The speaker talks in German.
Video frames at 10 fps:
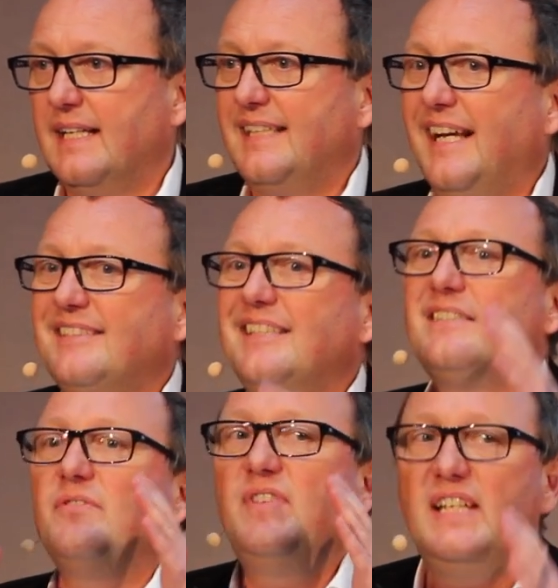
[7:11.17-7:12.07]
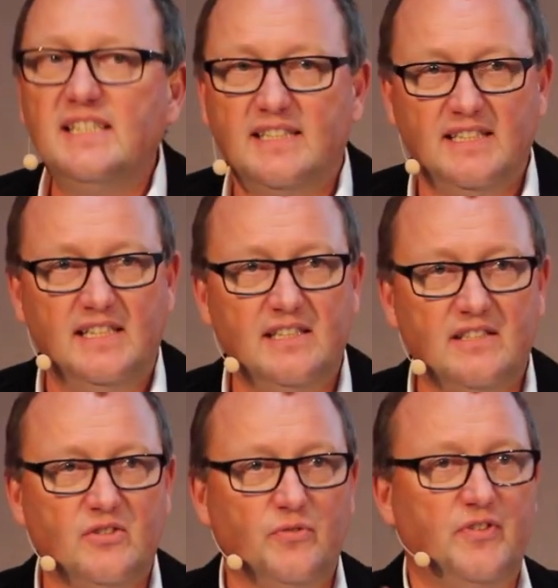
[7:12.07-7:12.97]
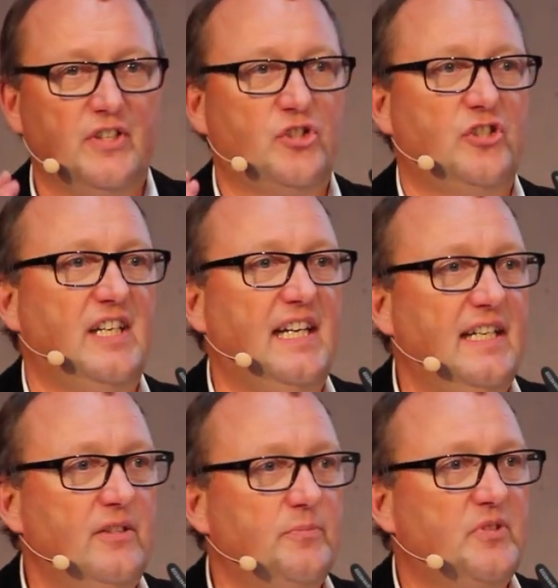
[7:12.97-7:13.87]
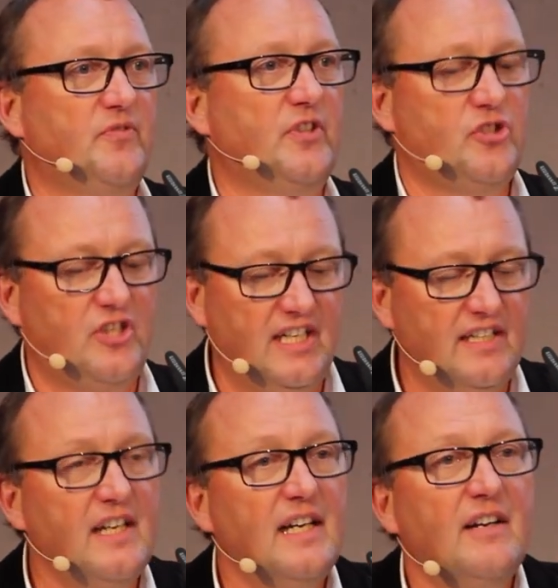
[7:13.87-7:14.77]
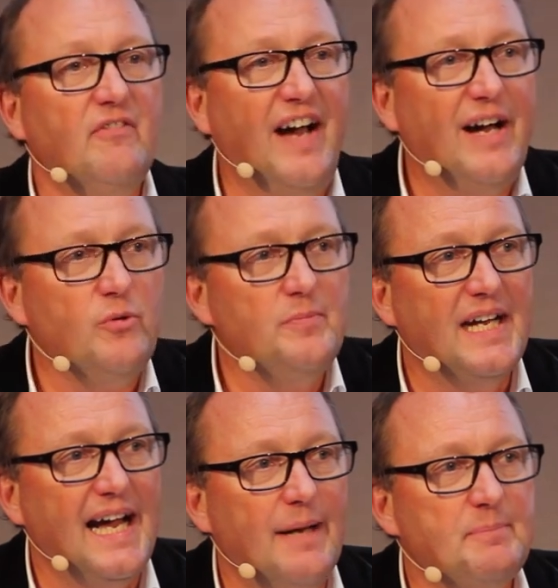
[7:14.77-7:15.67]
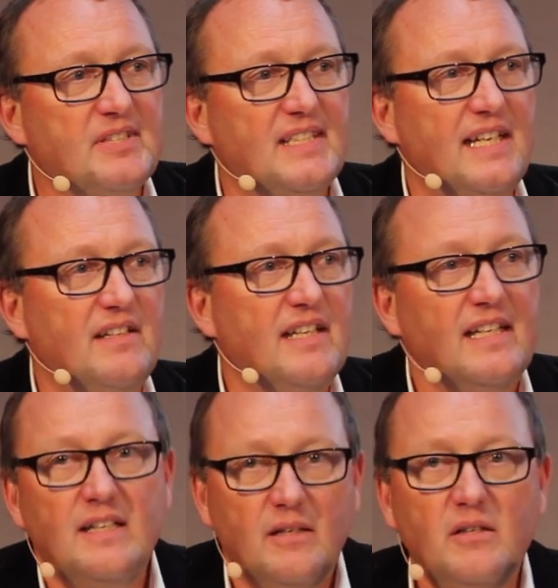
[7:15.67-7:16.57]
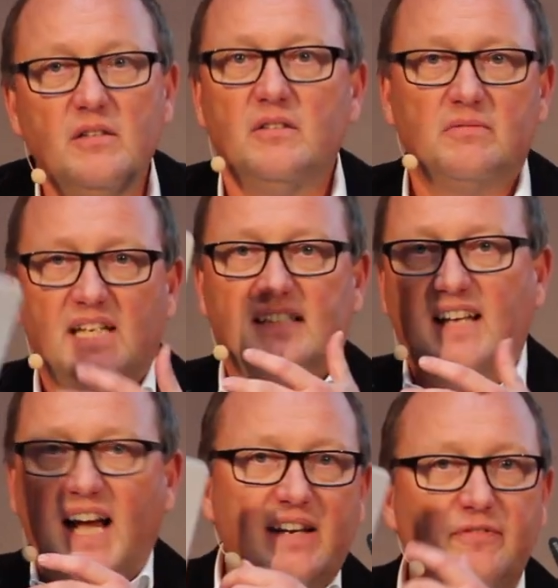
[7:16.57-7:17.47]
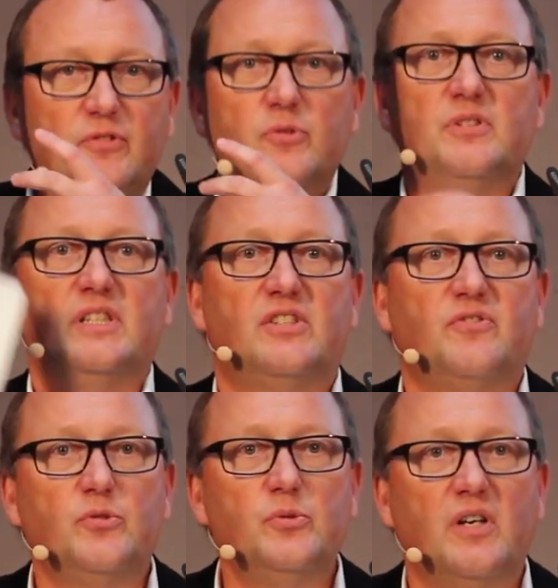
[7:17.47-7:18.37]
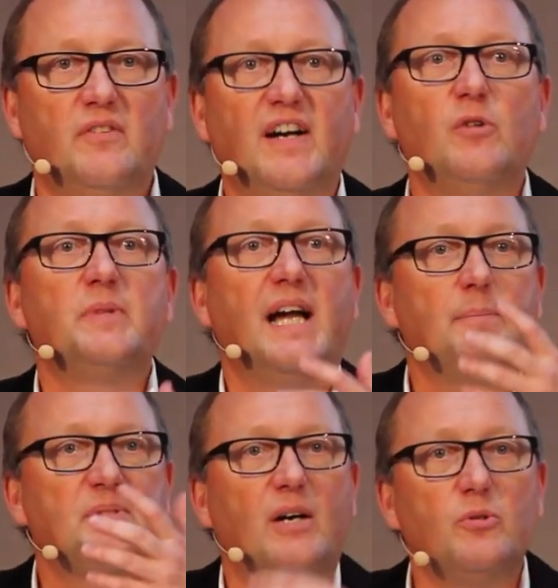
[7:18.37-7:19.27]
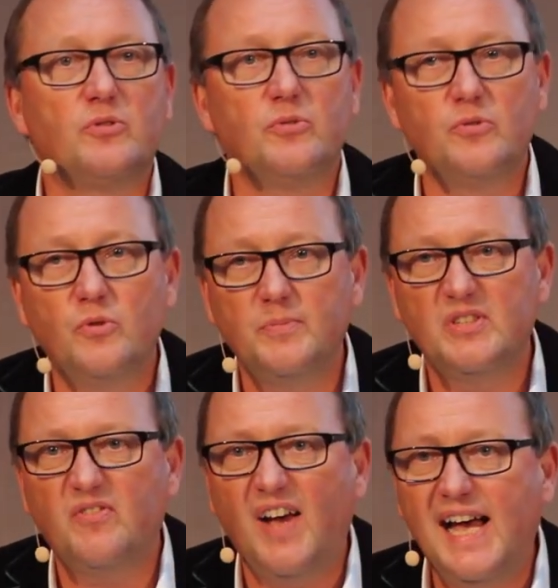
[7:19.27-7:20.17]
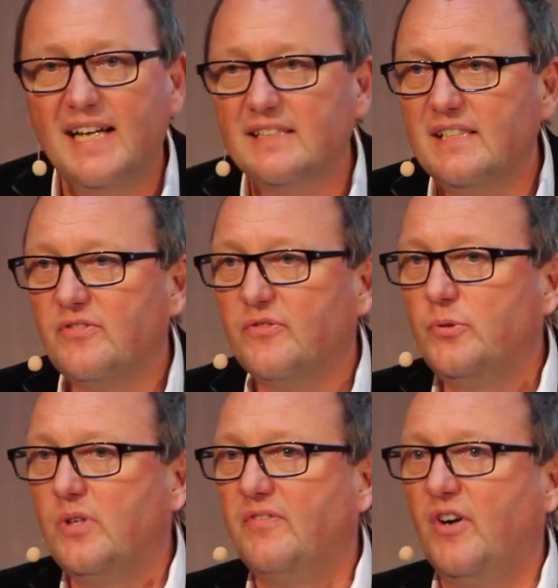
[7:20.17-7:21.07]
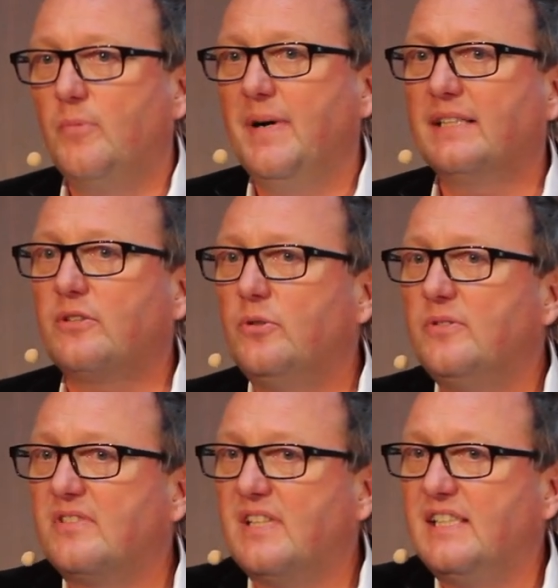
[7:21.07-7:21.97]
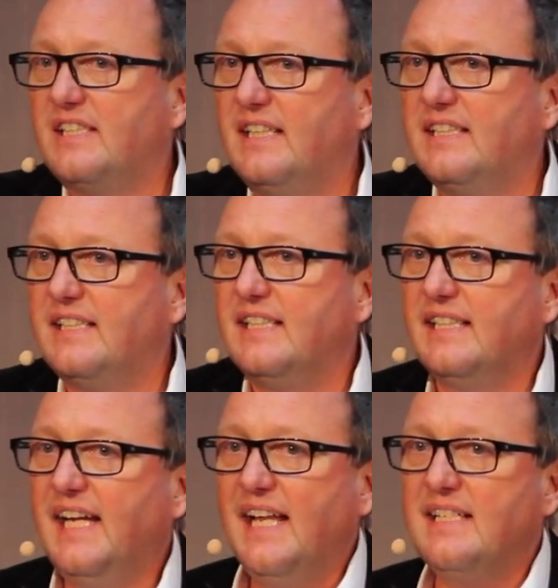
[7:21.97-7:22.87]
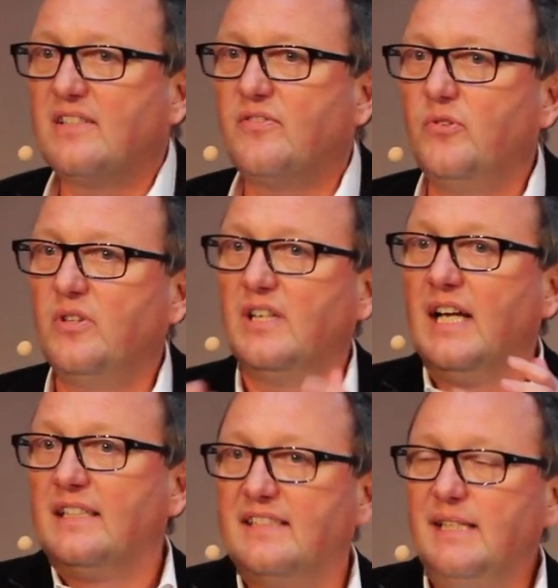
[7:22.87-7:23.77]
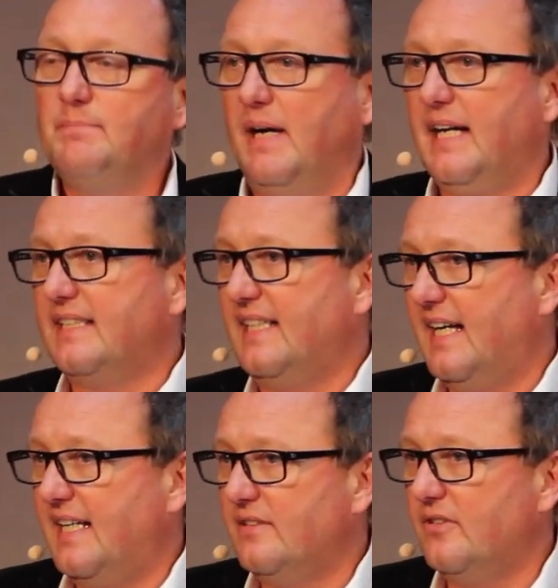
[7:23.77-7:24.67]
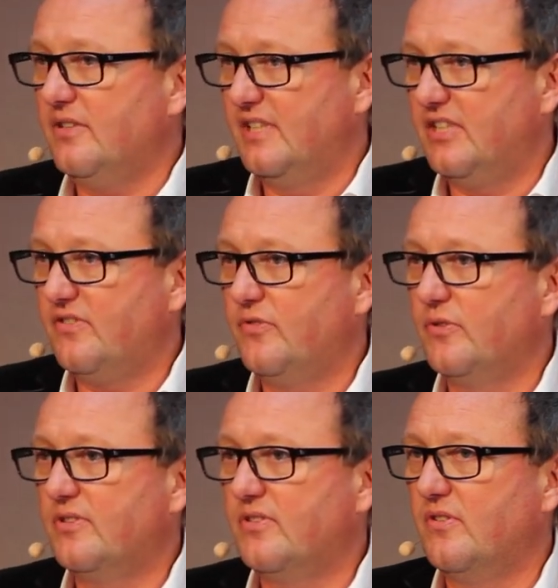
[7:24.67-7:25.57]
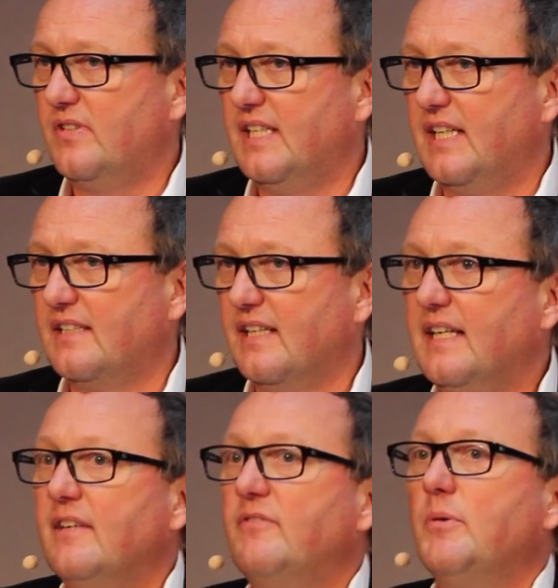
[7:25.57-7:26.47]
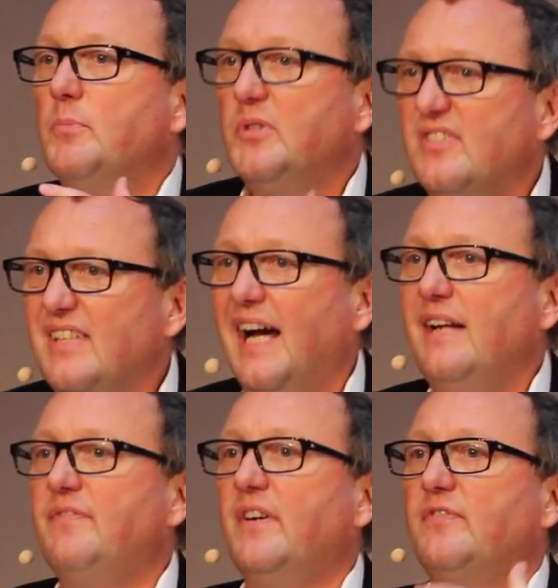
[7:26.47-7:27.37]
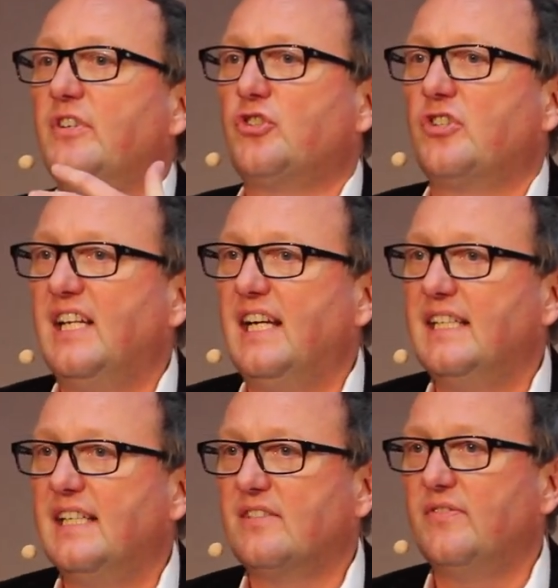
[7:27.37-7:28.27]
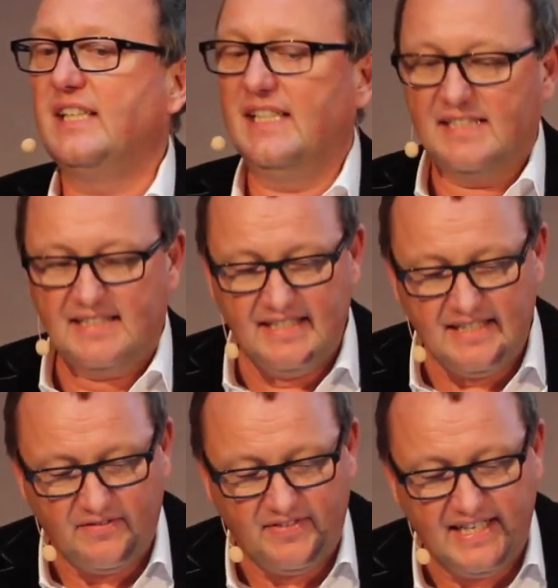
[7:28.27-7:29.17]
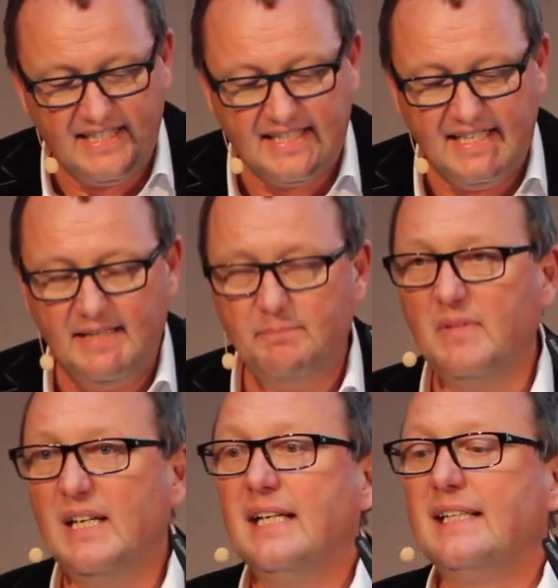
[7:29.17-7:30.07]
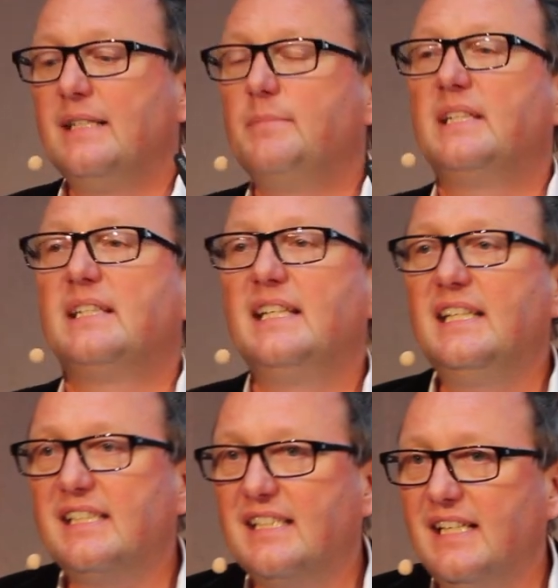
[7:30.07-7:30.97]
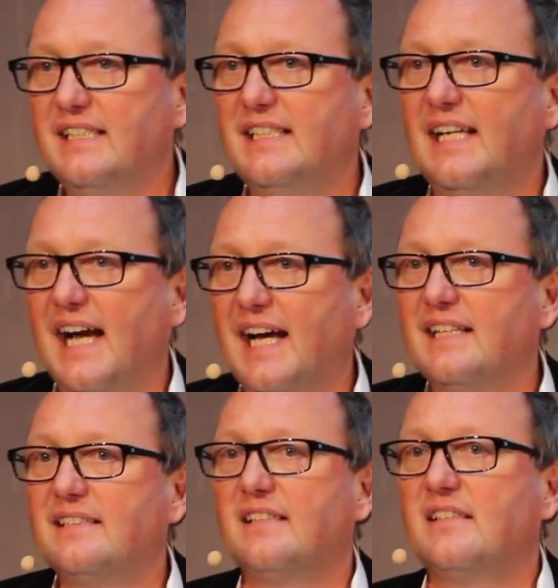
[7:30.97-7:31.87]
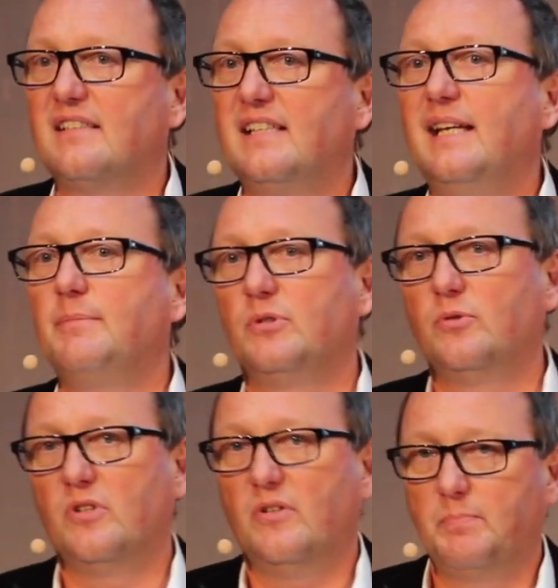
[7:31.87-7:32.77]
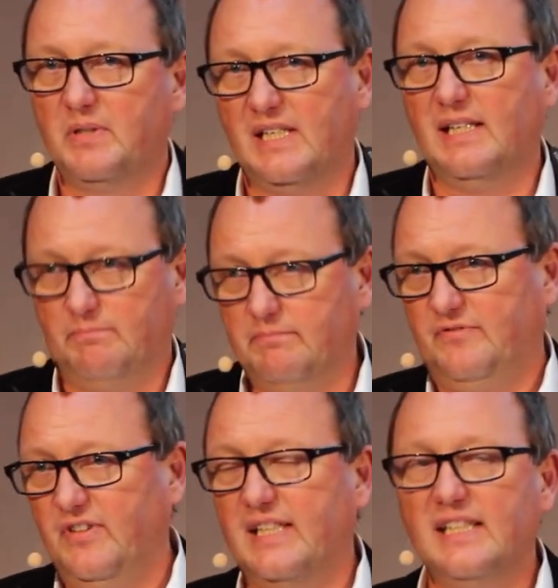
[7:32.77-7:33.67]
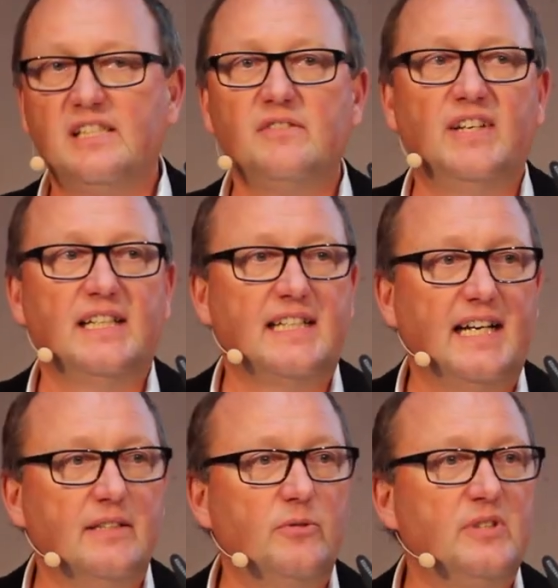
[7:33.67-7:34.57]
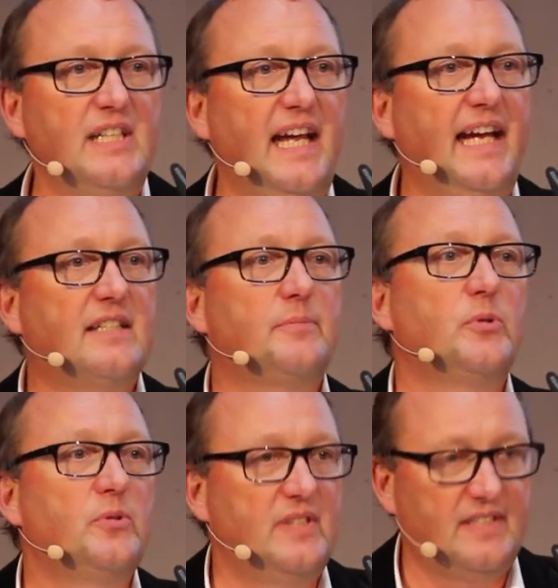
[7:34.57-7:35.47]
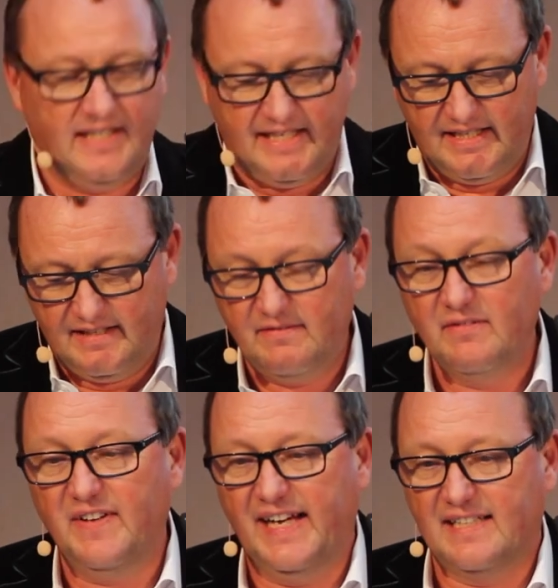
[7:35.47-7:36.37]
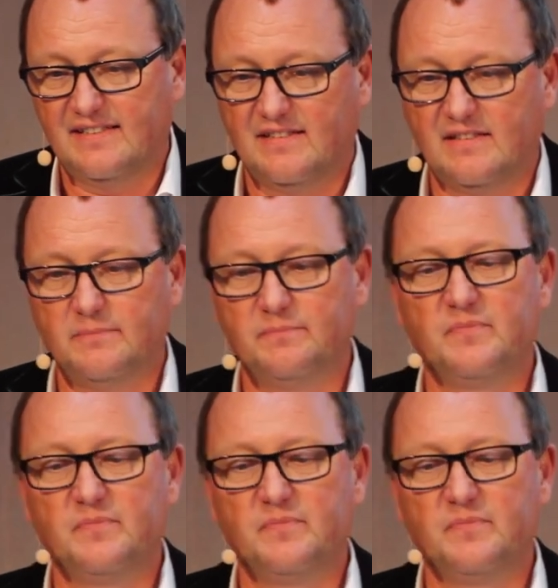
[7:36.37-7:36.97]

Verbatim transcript: Das ist wichtig zu verstehen, um zu verstehen, warum gab es denn äh, das iPhone nicht früher? Warum gab es autonomes Fahren nicht früher? Warum hat künstliche Intelligenz vor sieben, acht Jahren noch nicht funktioniert? Wir müssen einfach verstehen, dass wir jetzt in einer Welt leben, die mit nichtlinearen Systemen nur noch verglichen werden kann und die exponentiell wächst.